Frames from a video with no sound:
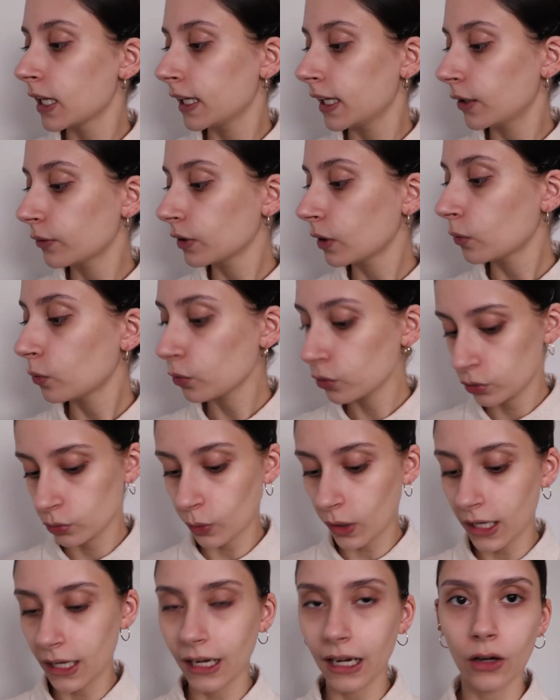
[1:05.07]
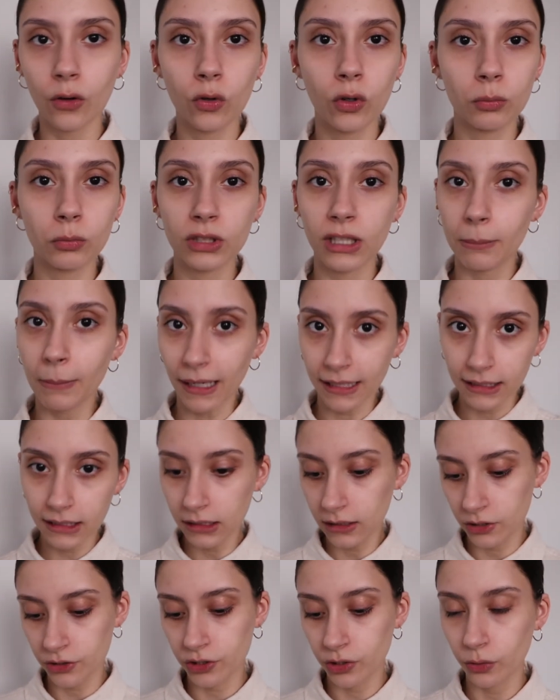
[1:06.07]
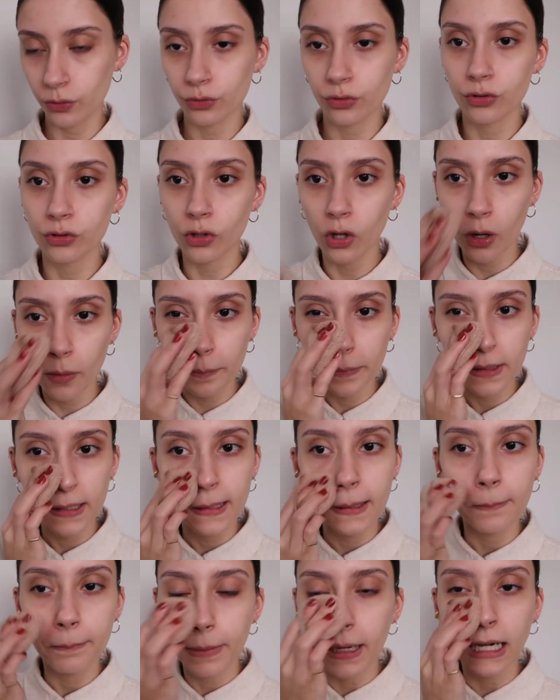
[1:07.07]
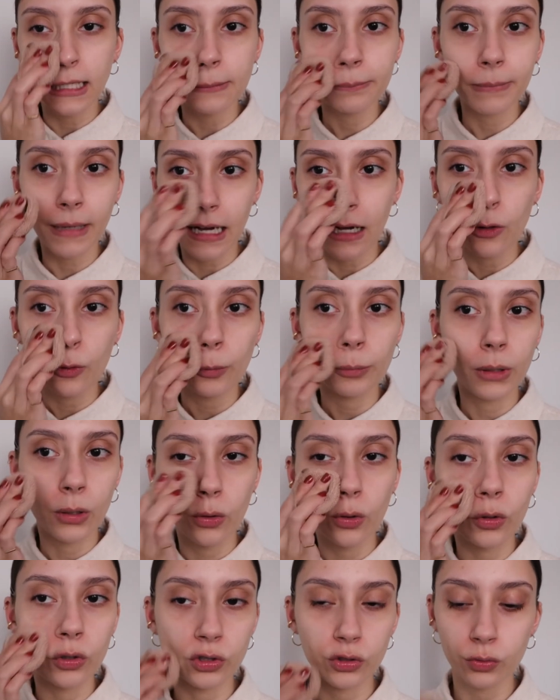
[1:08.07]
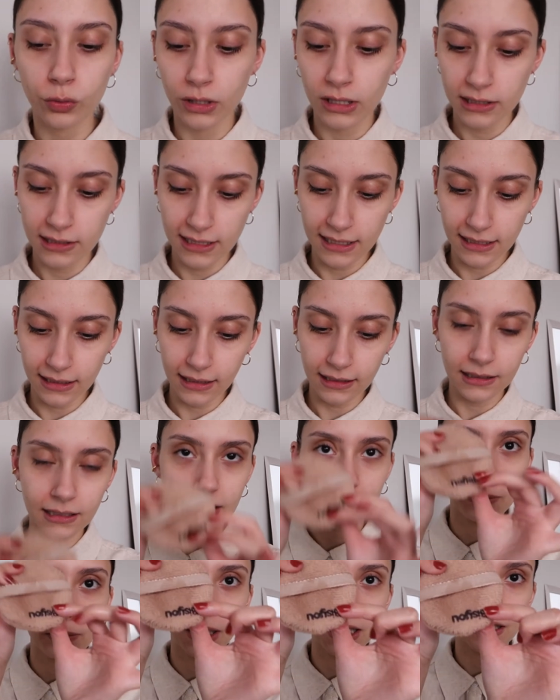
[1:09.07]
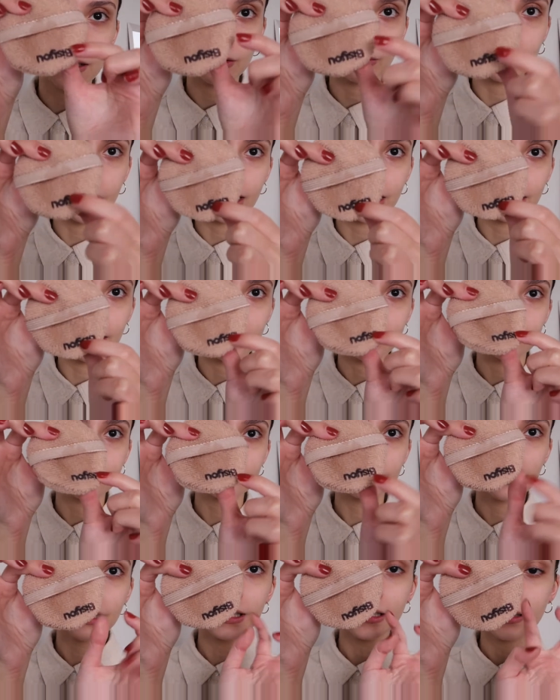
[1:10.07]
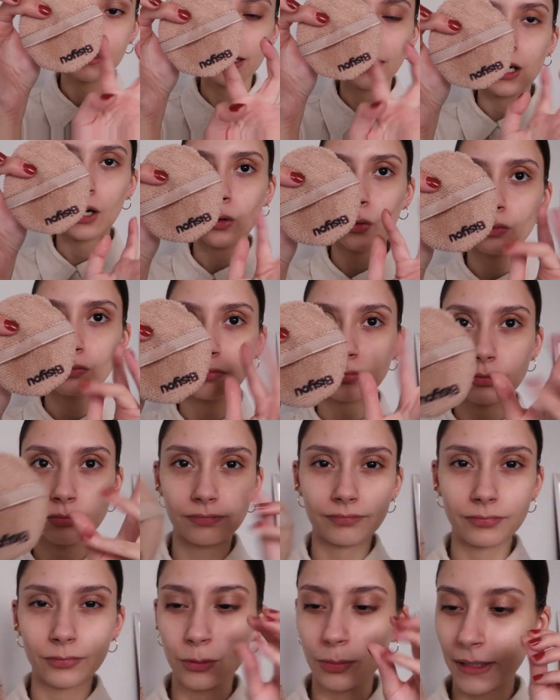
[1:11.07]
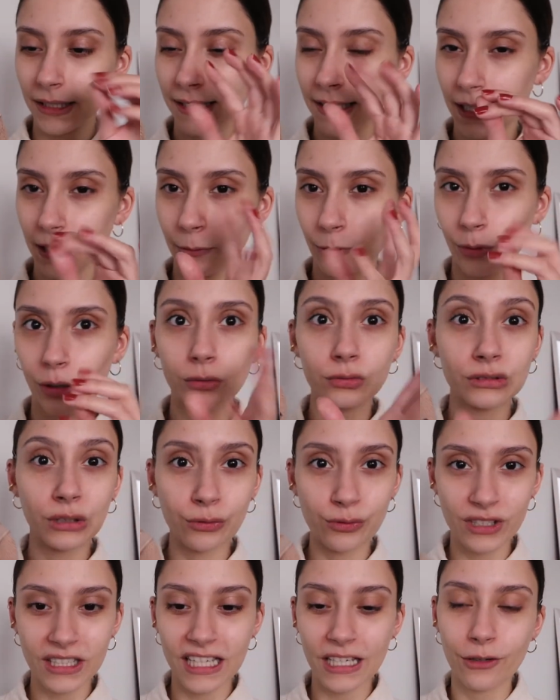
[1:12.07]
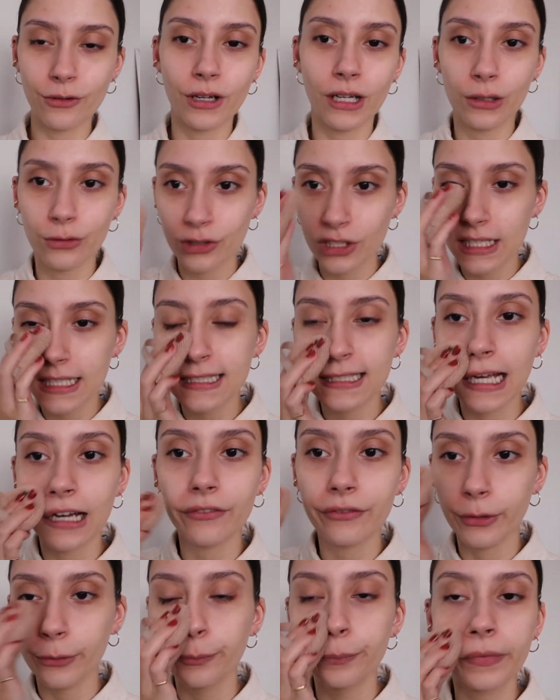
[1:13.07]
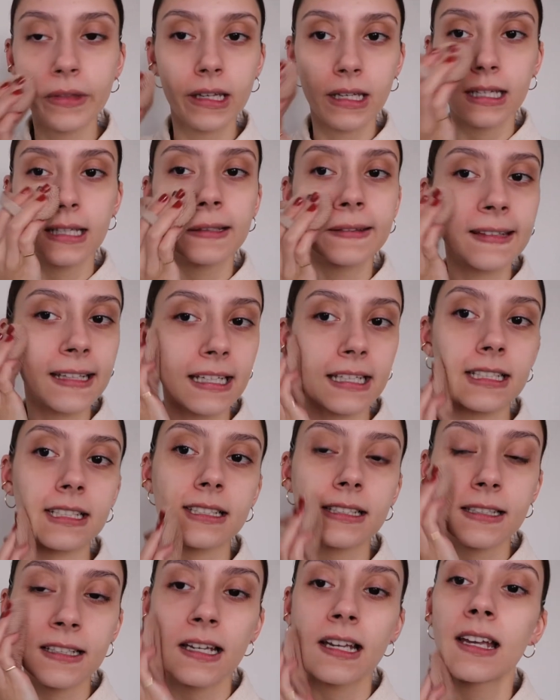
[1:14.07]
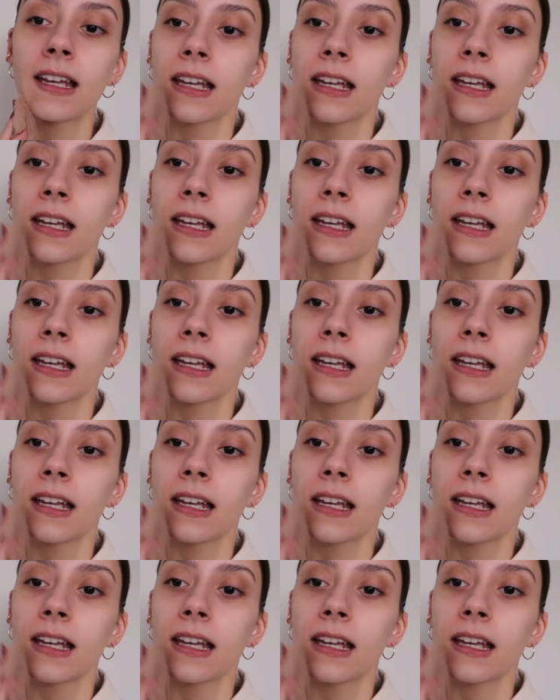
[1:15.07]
Eu não uso ela como demaquilante, eu uso só pra limpar o meu rosto antes. Essa daqui também é uma... um... como é que é? Um algodãozinho reutilizável deles.